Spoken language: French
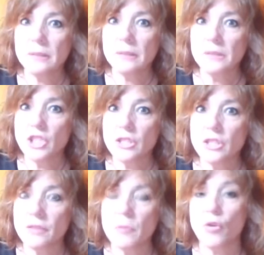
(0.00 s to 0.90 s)
samedi,
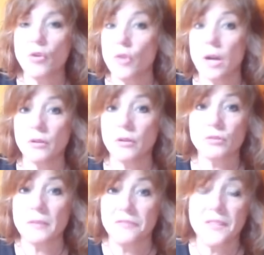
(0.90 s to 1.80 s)
j'étais vraiment en colère à cause
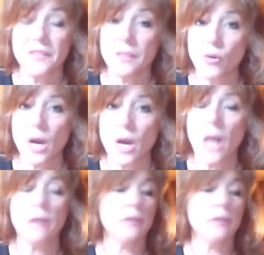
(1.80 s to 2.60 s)
de ma vidéo, là.